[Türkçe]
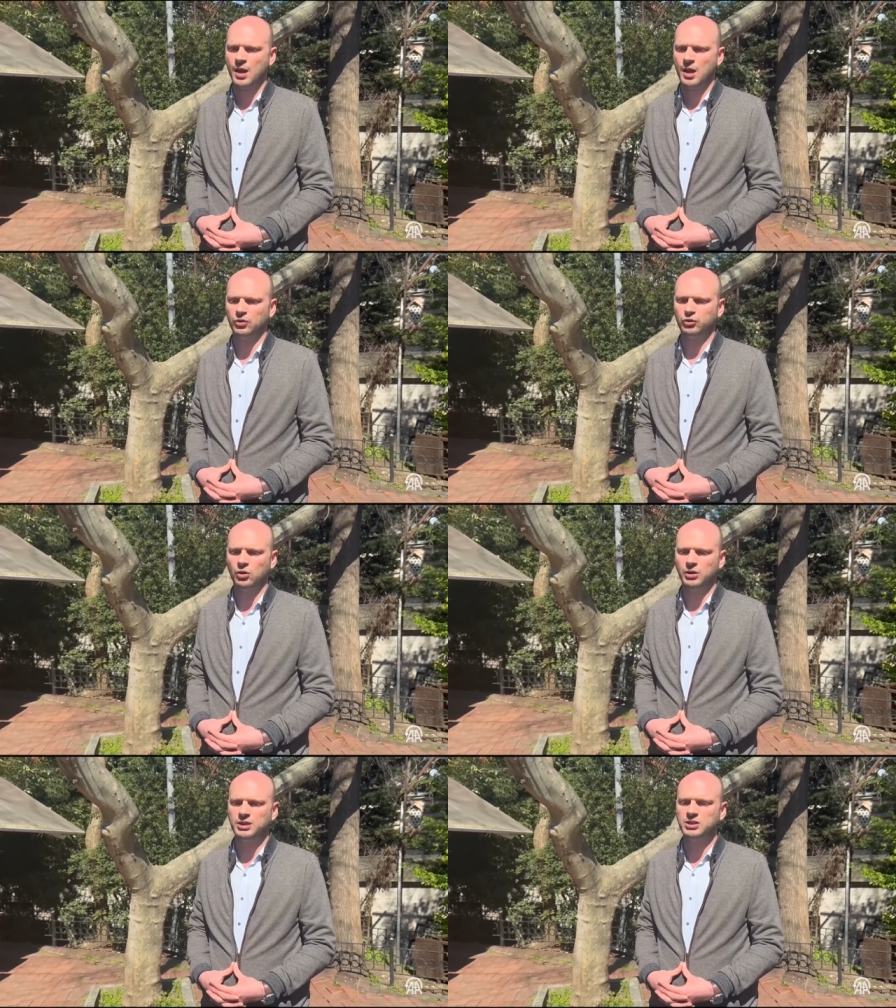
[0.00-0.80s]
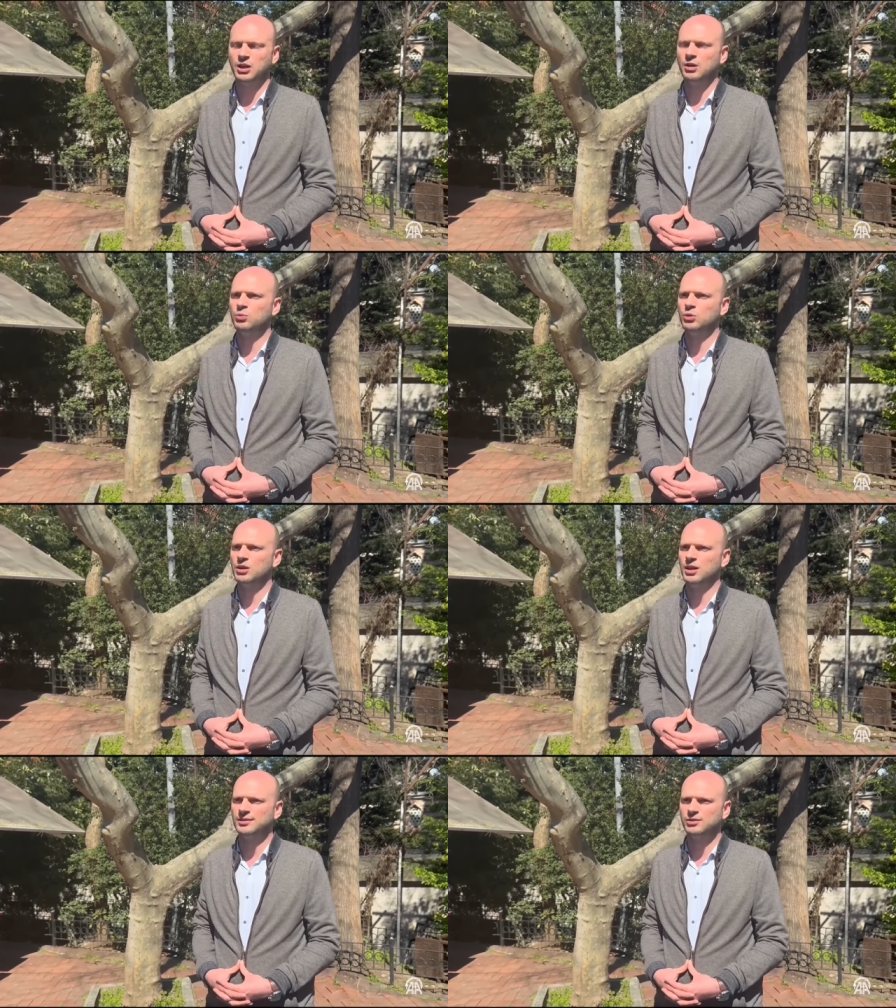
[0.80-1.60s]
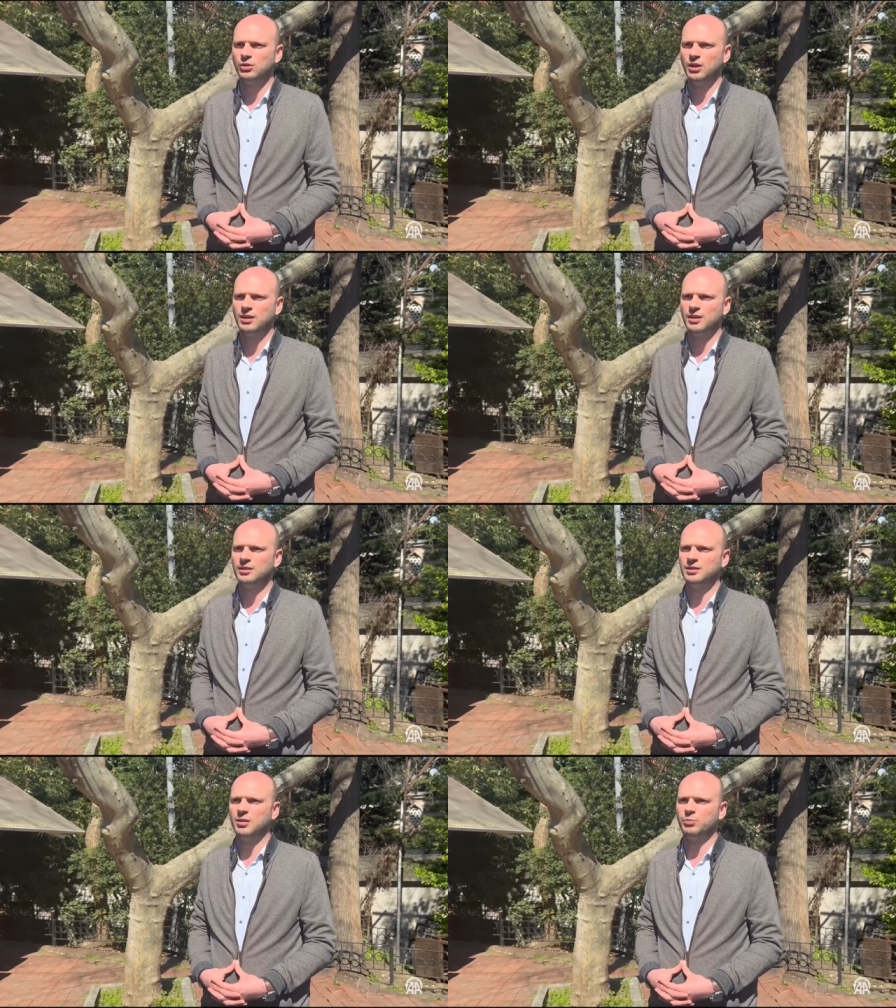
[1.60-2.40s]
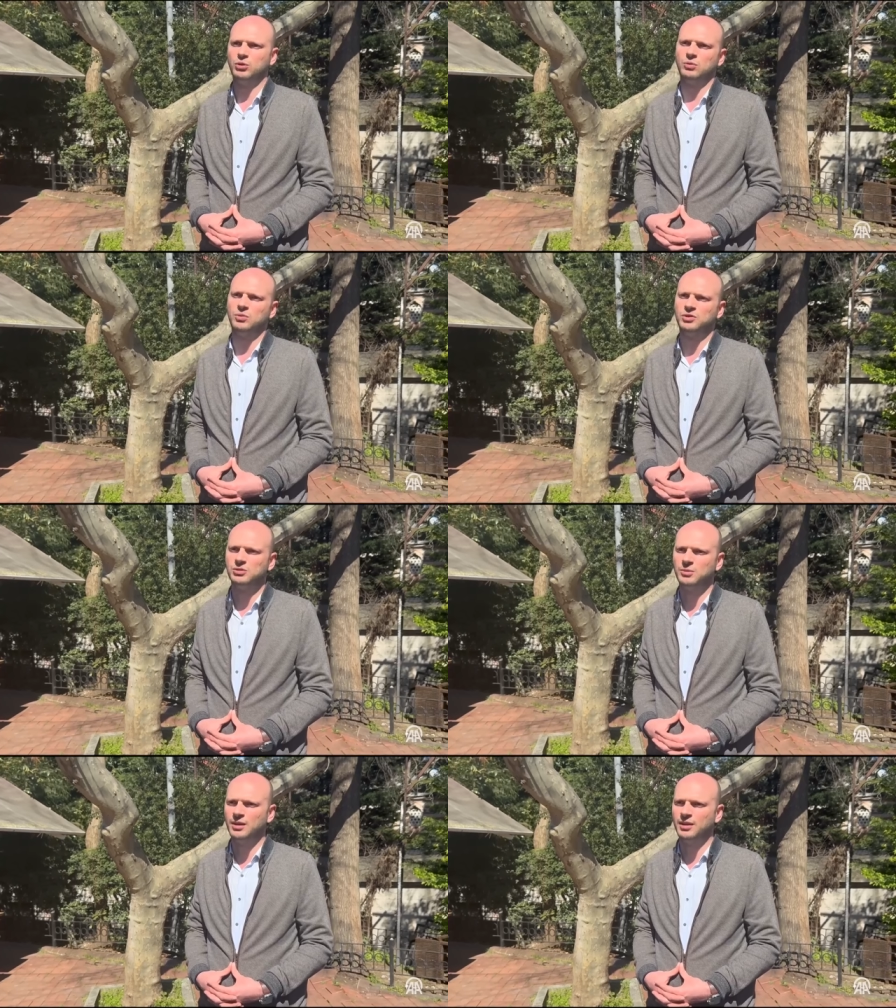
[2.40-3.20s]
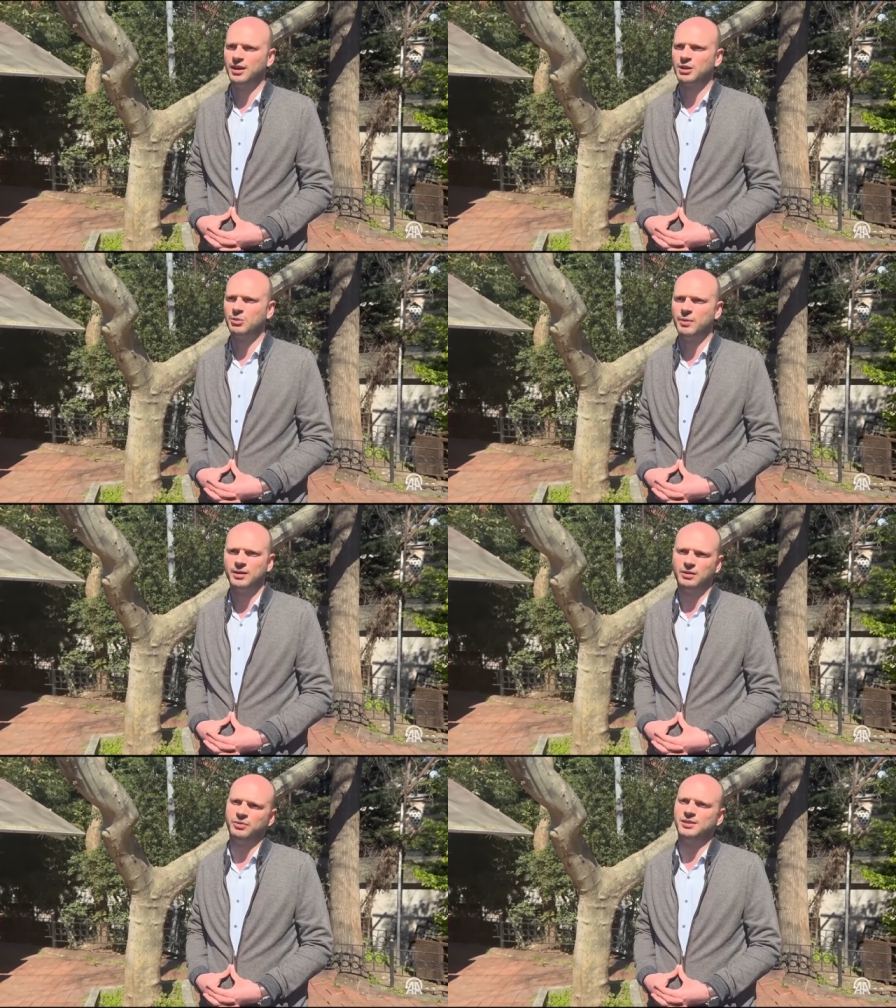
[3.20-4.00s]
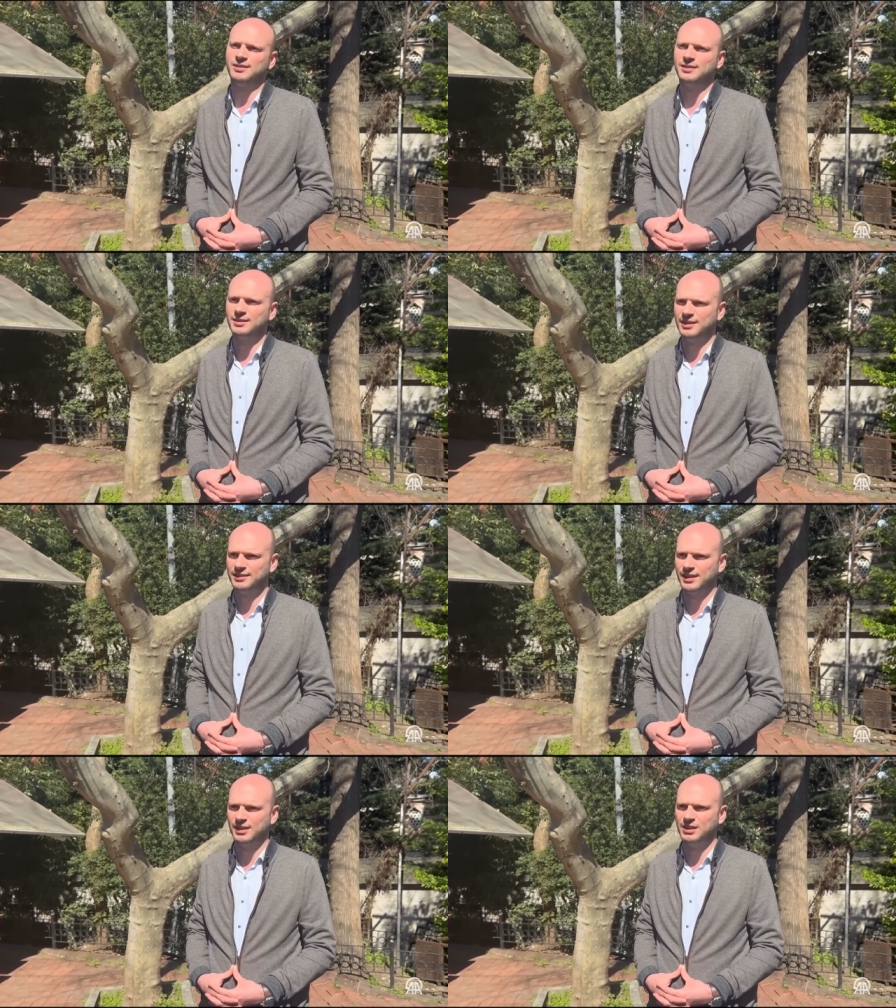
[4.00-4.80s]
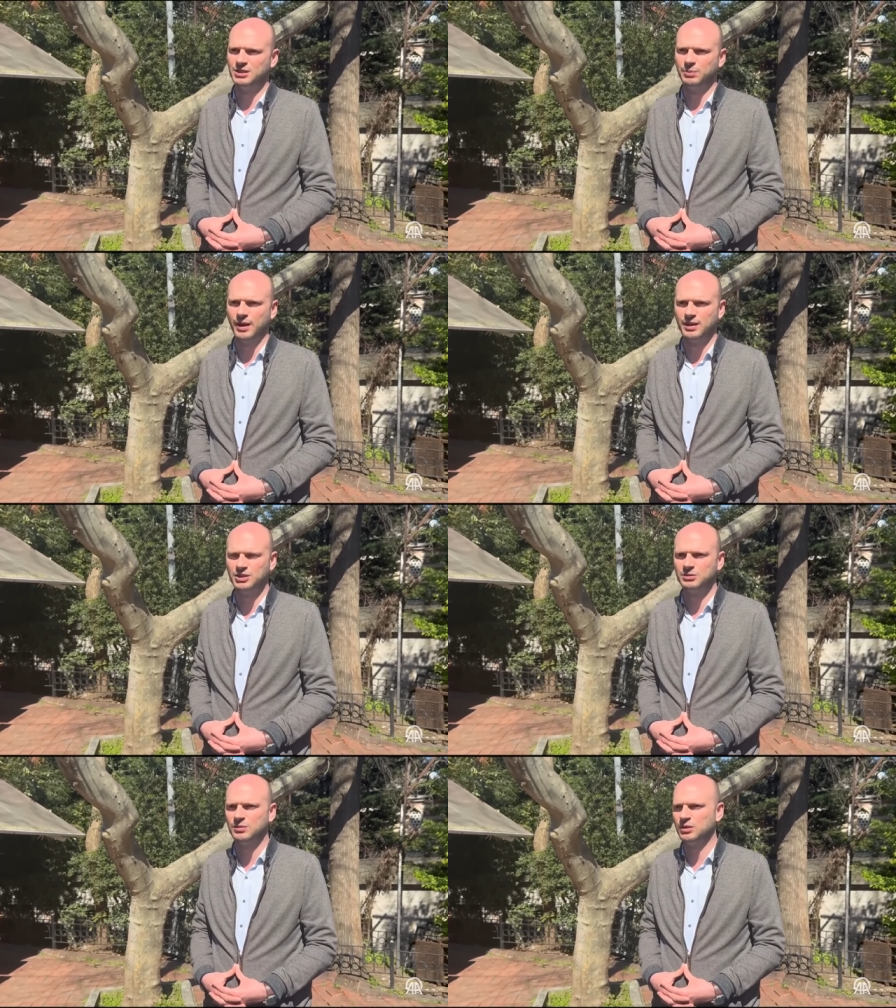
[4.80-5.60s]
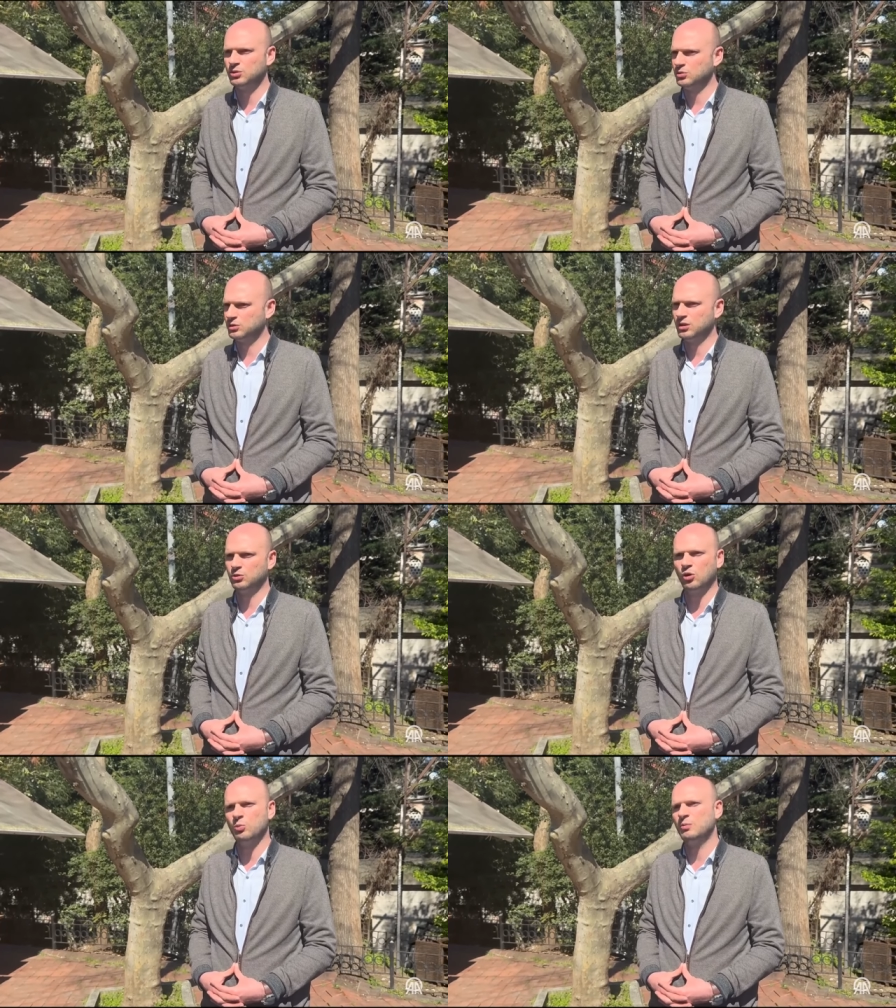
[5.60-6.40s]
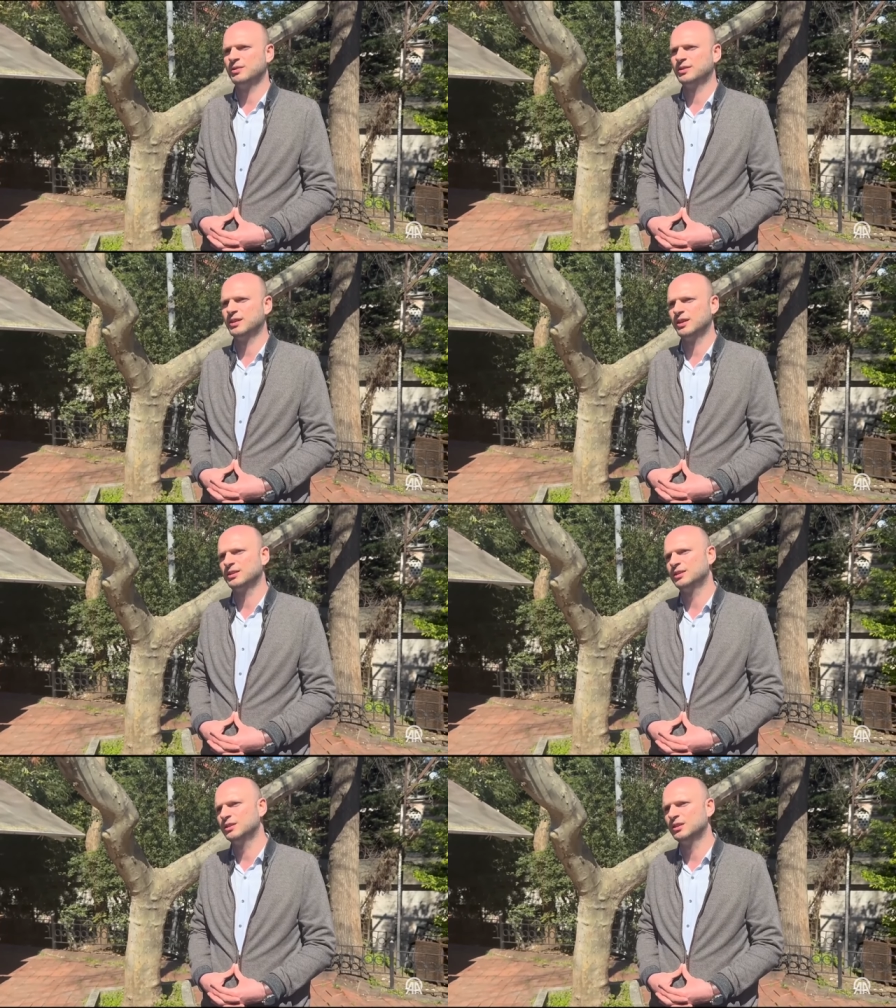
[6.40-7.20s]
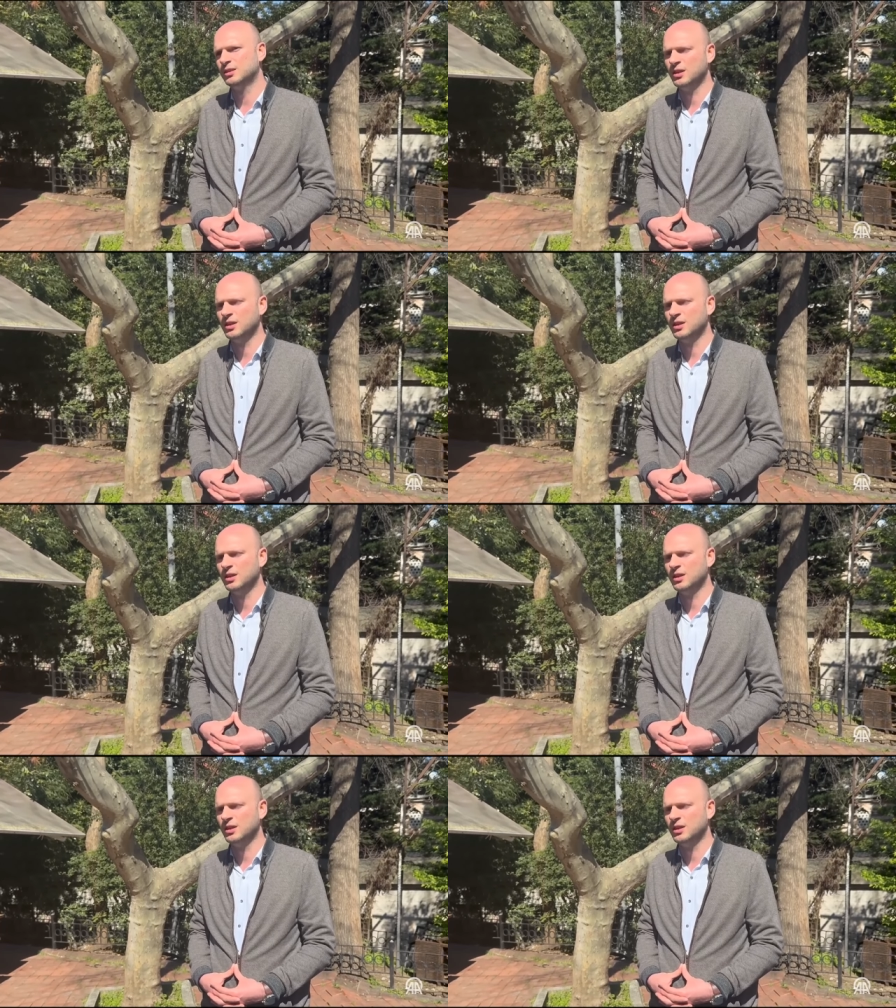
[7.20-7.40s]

E, son yaşanan bu Gazze olaylarında bütün Müslümanlar gibi ben de Filistin'i destekleyici paylaşımlar, çocukların ölmemesi gerektiğini